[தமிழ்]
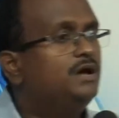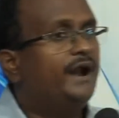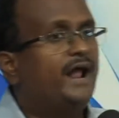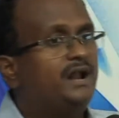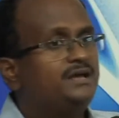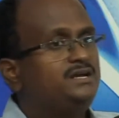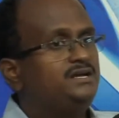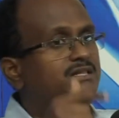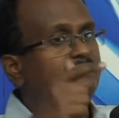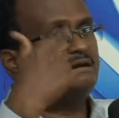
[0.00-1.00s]
நாளைக்கு
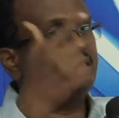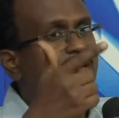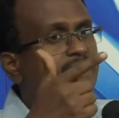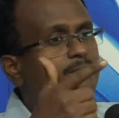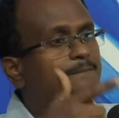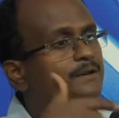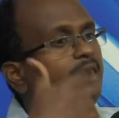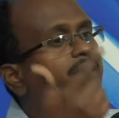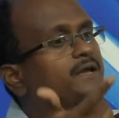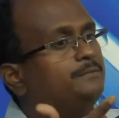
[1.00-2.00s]
இந்த கடனை நம்ம எப்படி
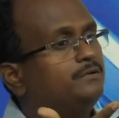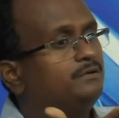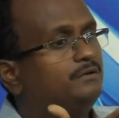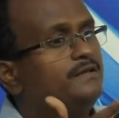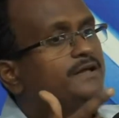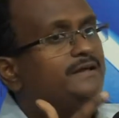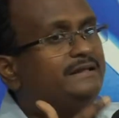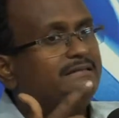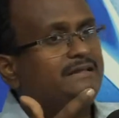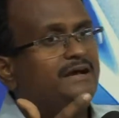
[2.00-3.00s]
அடைக்க போகிறோம்
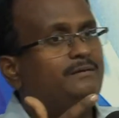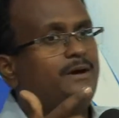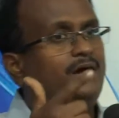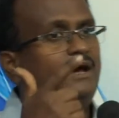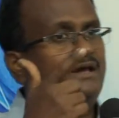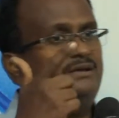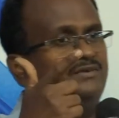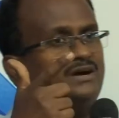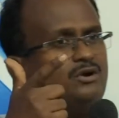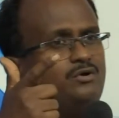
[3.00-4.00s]
இந்த
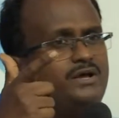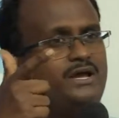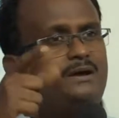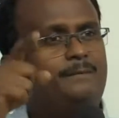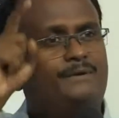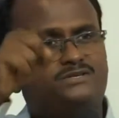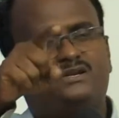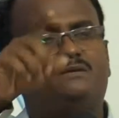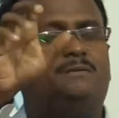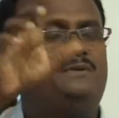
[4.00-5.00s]
இவங்களுடைய பிரச்சனை
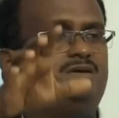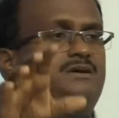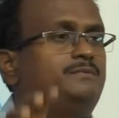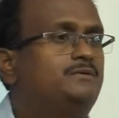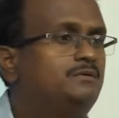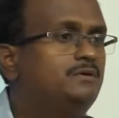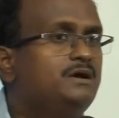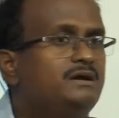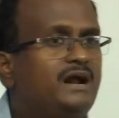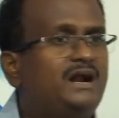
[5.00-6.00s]
நம்ம எப்படி தீர்க்க போகிறோம்
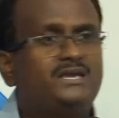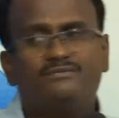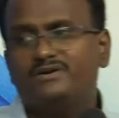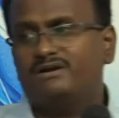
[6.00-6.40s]
நாளைக்கு இவங்க